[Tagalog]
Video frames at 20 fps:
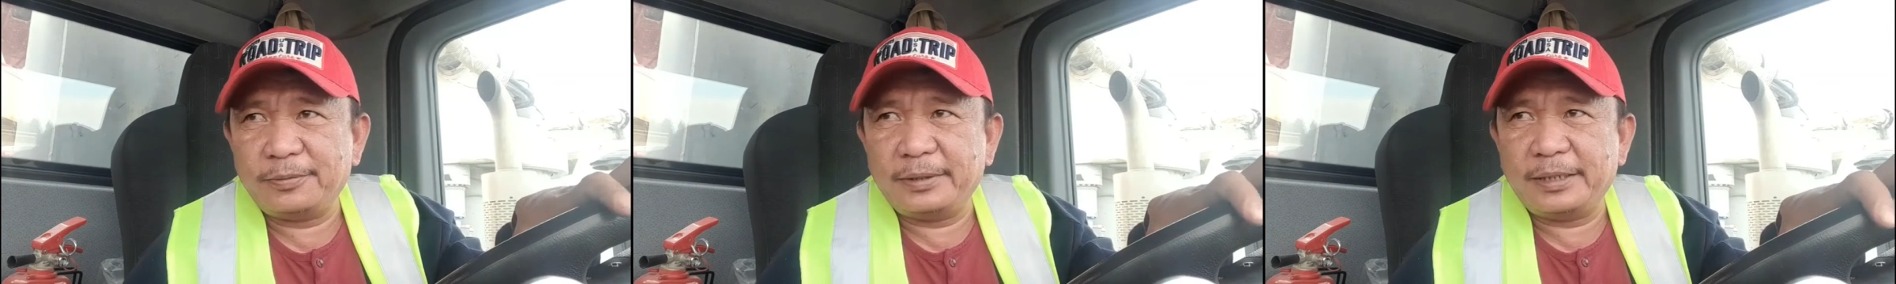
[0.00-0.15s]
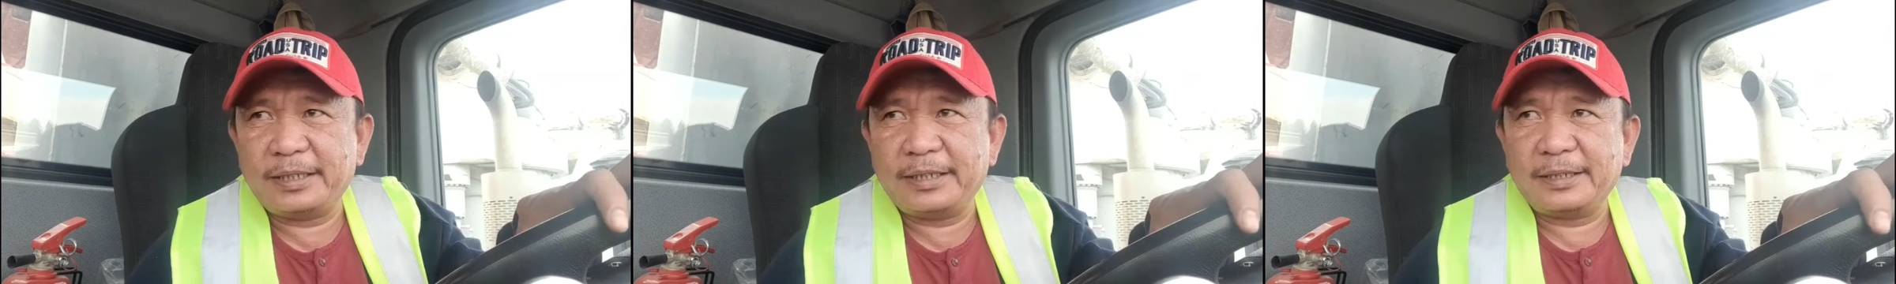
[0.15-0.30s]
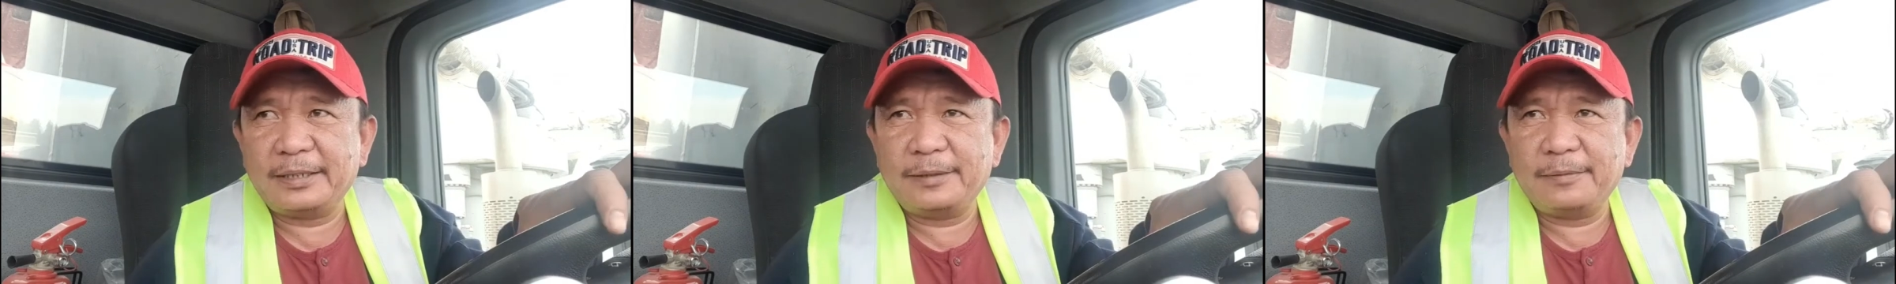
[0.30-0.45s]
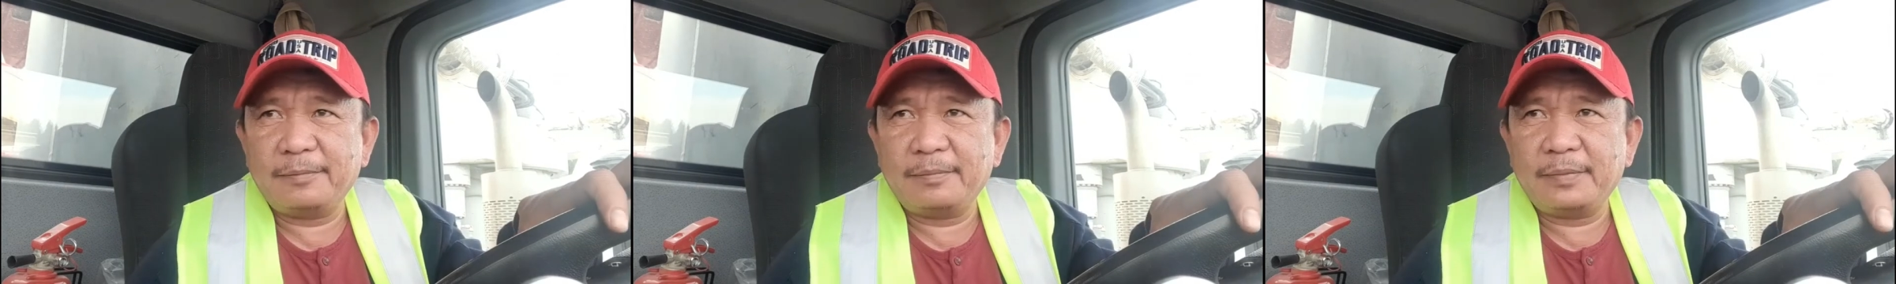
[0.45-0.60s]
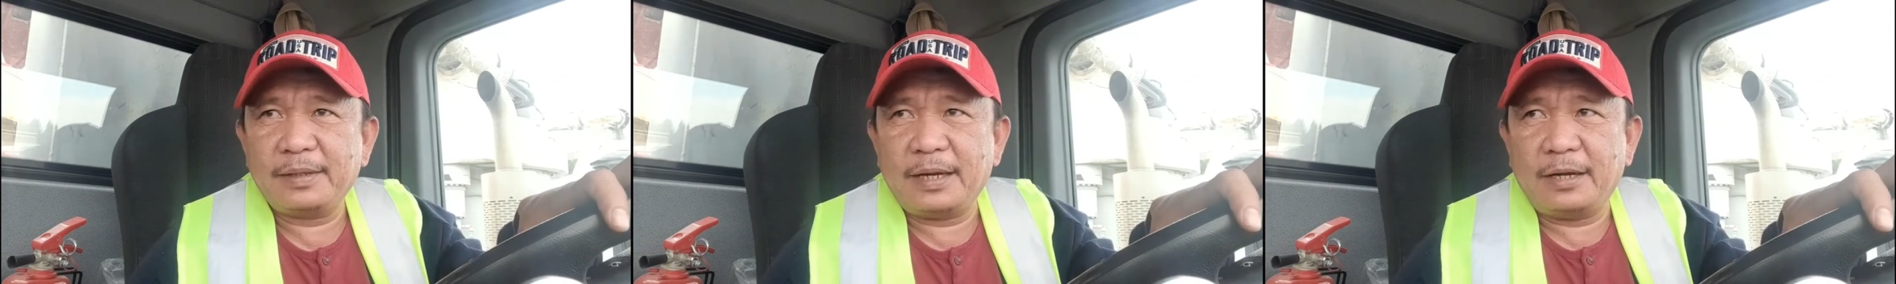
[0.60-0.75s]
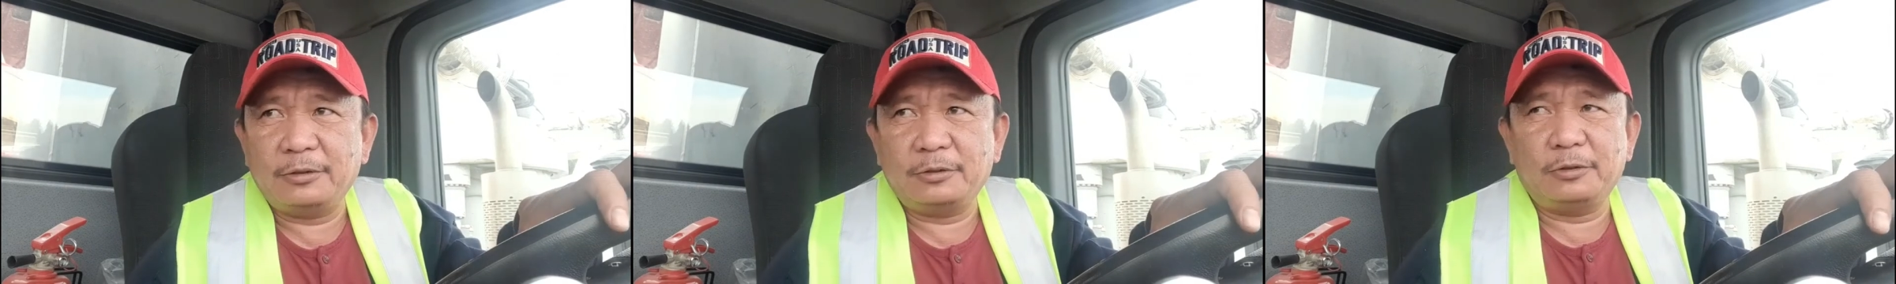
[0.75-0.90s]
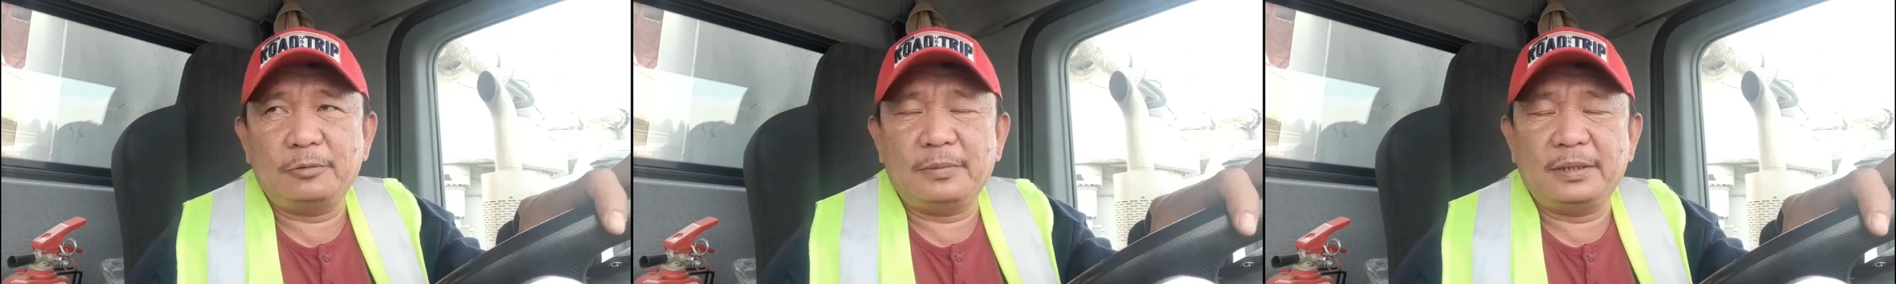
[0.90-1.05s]
niya
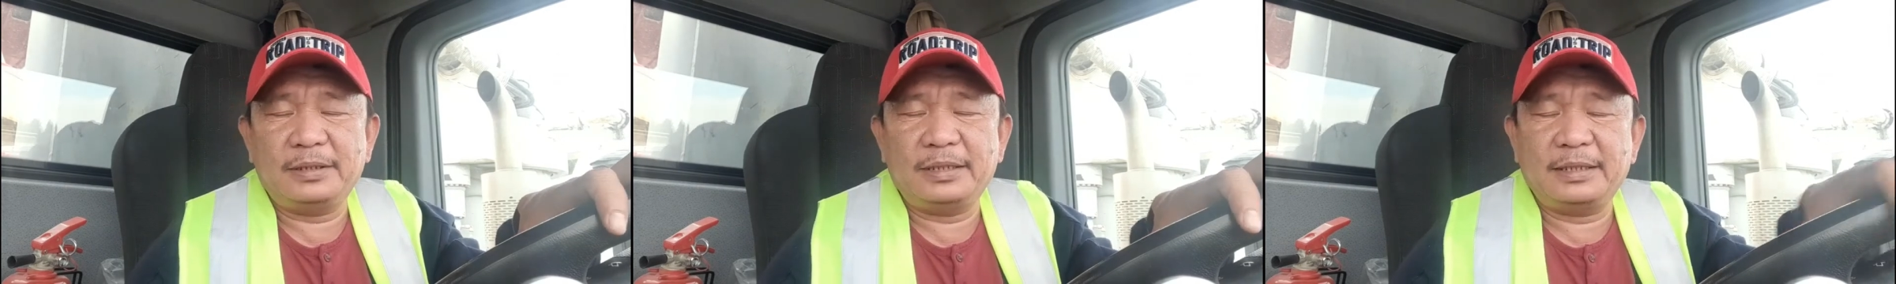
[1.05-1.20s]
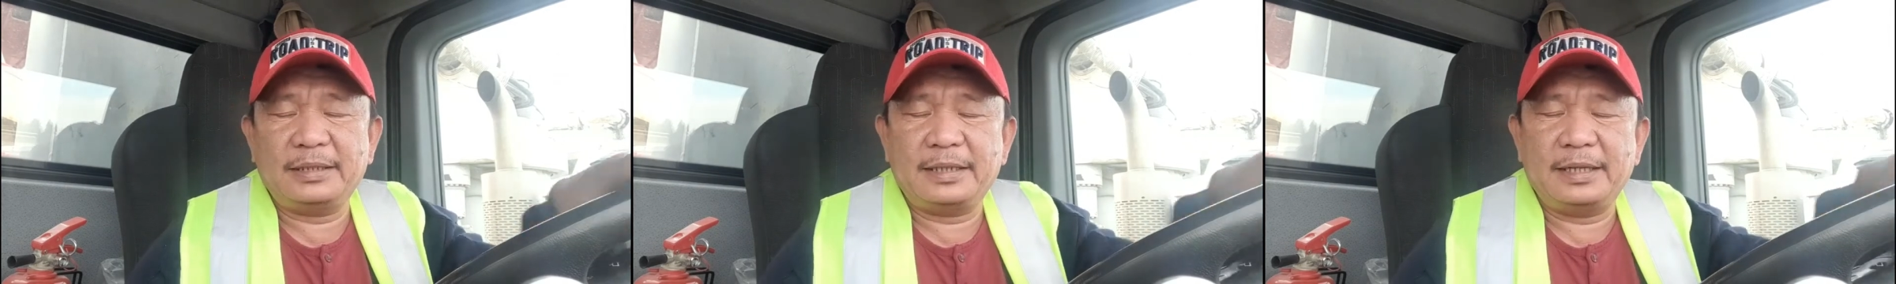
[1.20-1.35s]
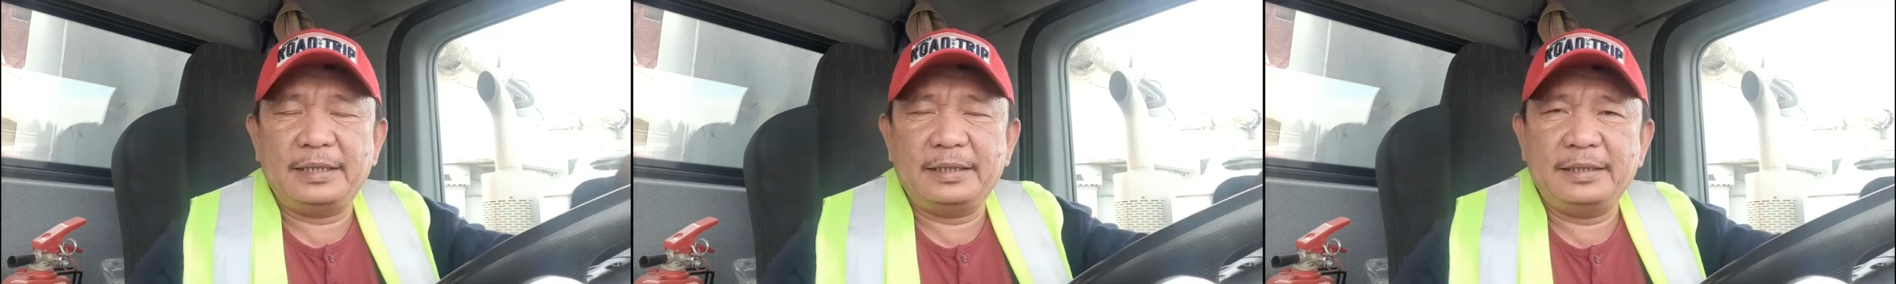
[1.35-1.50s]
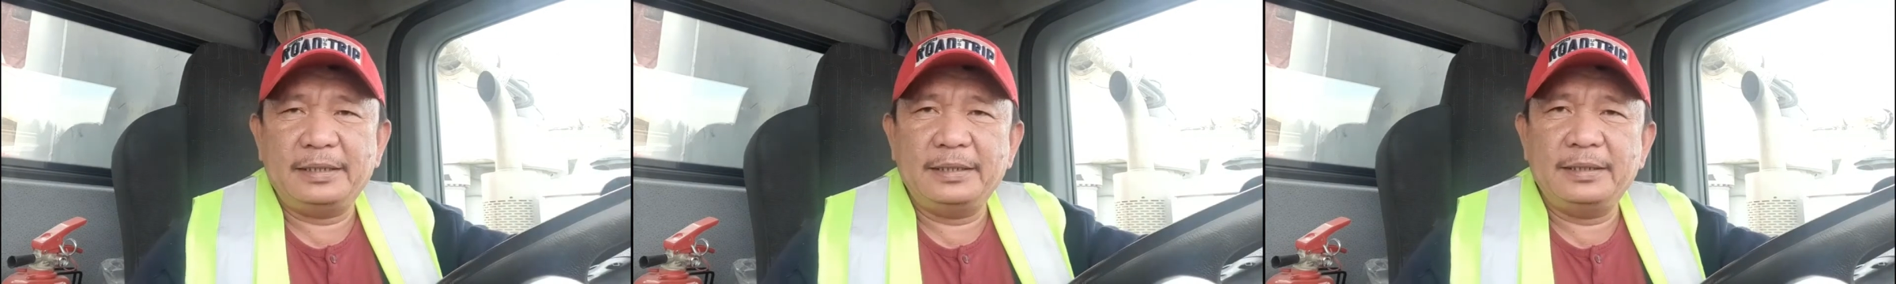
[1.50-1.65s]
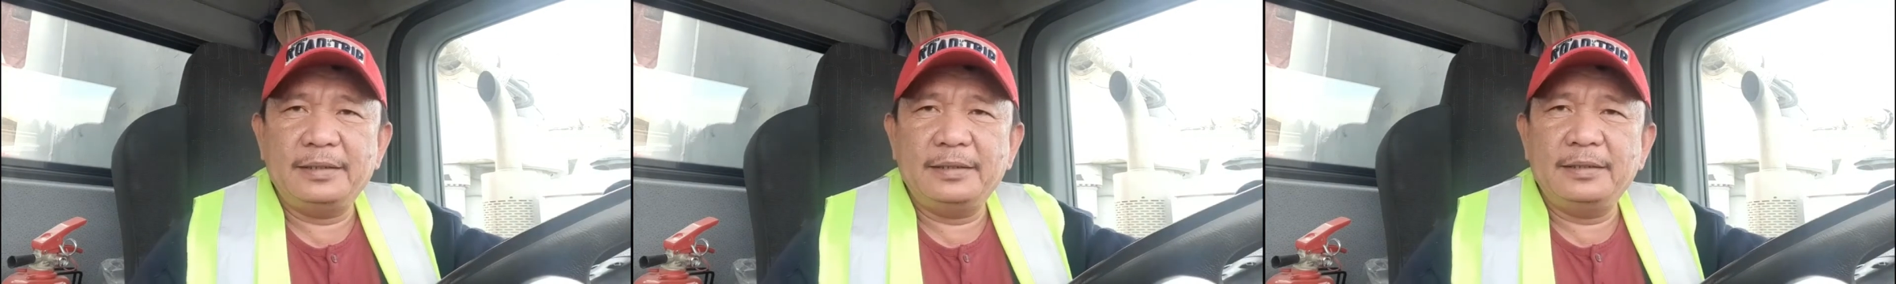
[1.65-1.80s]
automatically